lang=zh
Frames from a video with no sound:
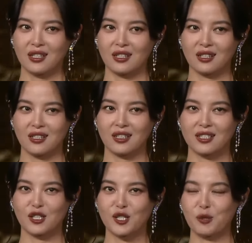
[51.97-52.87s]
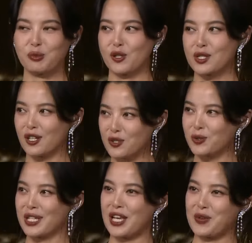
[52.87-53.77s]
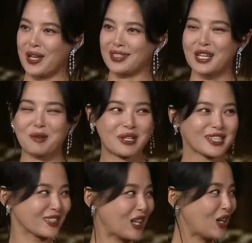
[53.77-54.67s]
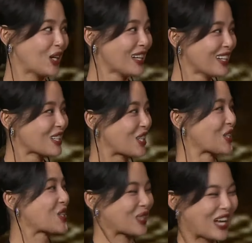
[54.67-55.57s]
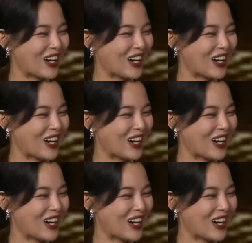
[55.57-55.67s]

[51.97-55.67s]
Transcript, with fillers: 呃长相比较成熟的演员，但是没想到成熟到